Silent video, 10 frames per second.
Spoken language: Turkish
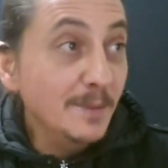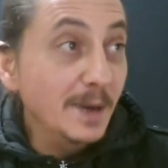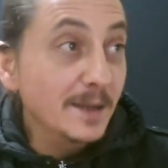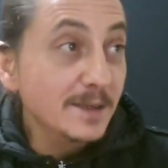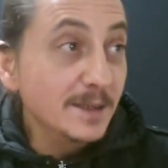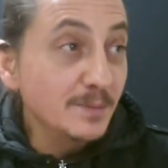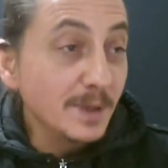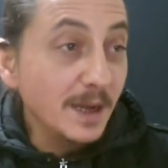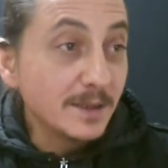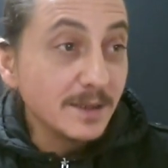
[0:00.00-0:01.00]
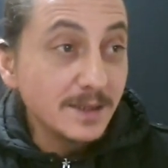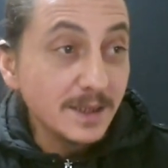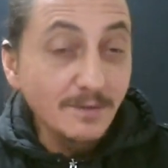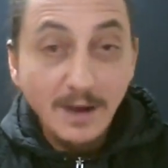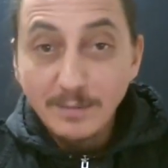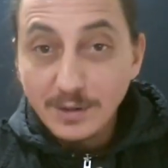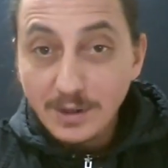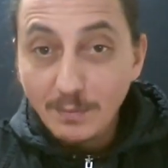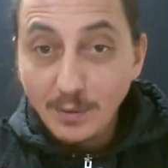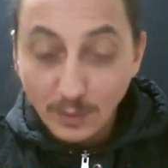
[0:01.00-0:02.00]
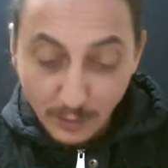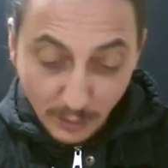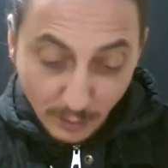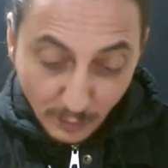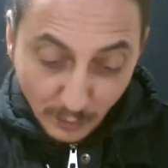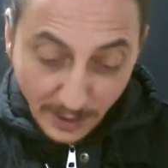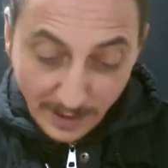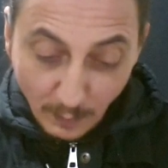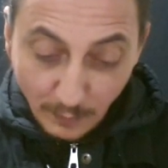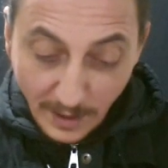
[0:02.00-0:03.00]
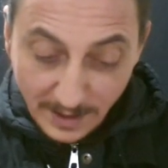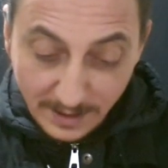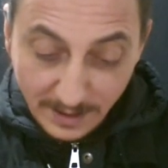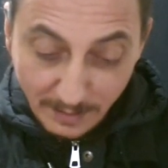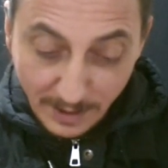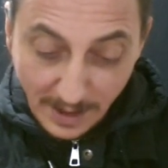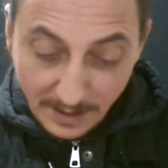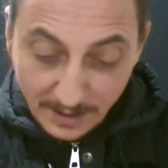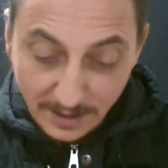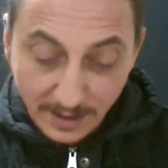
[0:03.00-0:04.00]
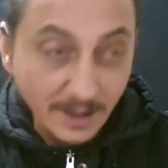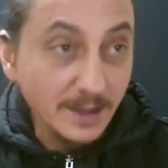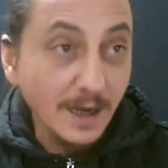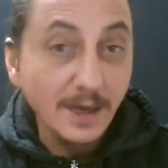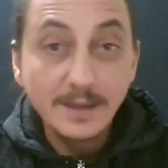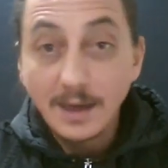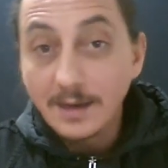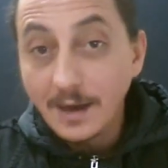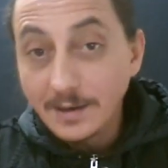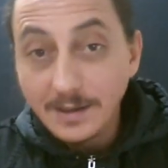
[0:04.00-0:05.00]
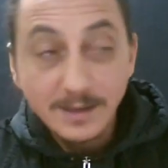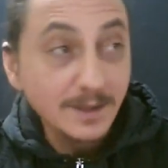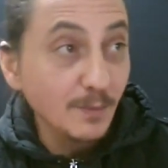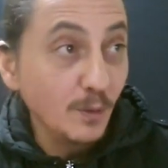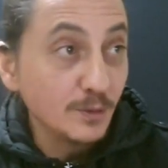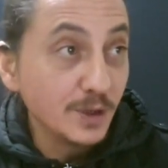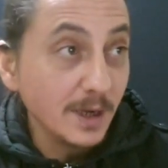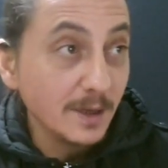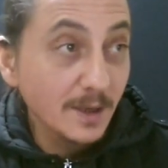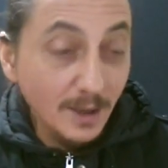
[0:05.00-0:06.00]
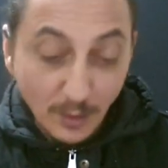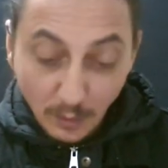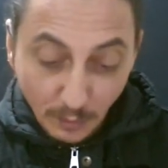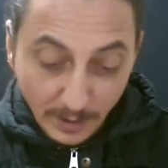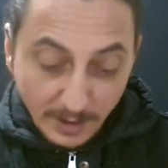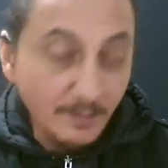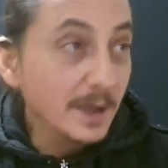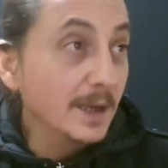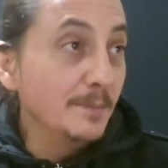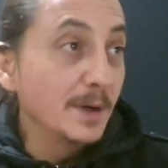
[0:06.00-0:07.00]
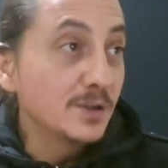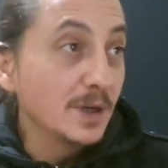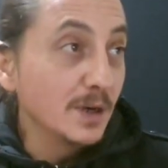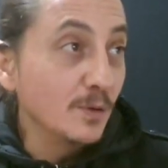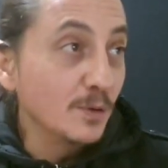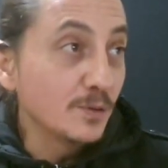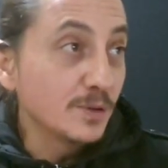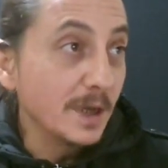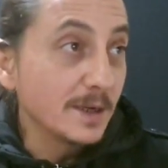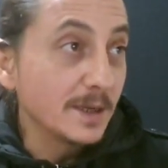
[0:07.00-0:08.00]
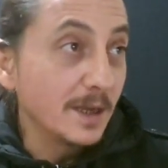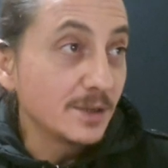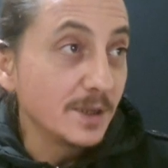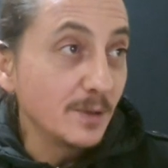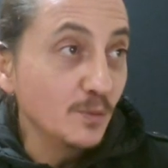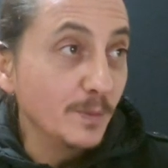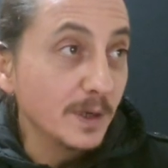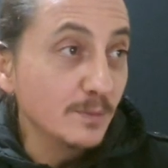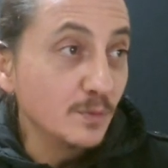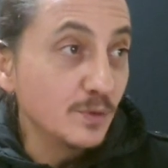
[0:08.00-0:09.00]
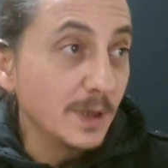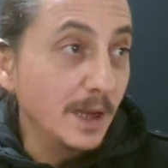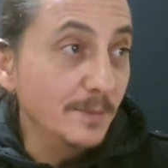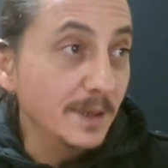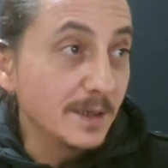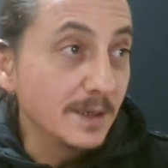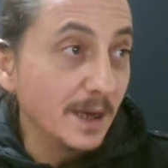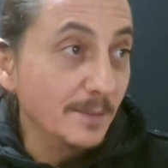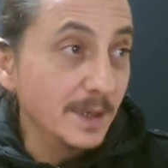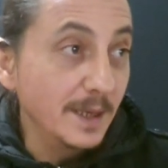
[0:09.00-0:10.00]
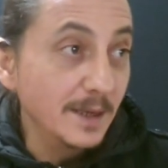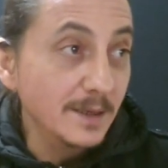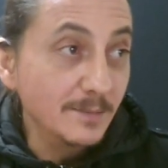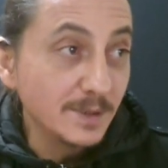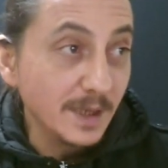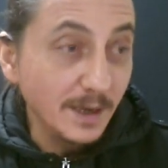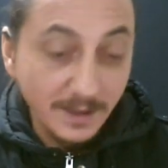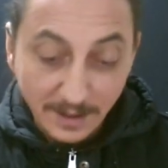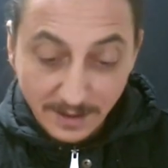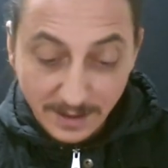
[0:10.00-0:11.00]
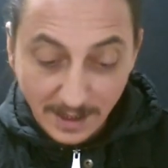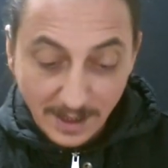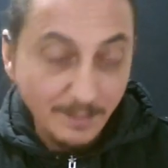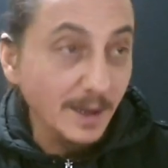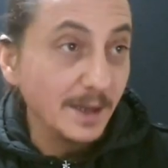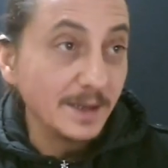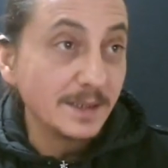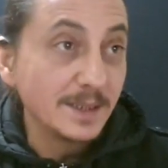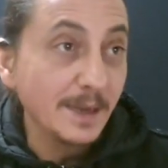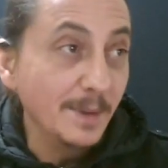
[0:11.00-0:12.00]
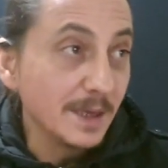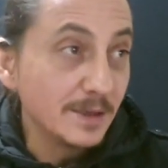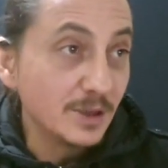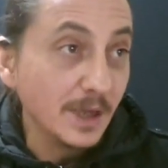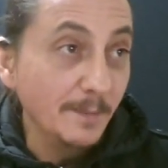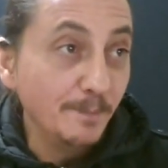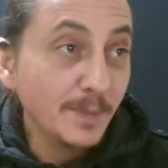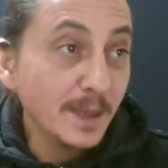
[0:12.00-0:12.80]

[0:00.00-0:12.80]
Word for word: Ben İzmir altısını vermiştim biliyorsunuz. Burada ufak İzmir altılı ganyan analizim olacak. Umarım e, başarılı oluruz arkadaşlar. Umarım güzel bir ikramiye imza atarız diyerek ben analizlerime geçeceğim.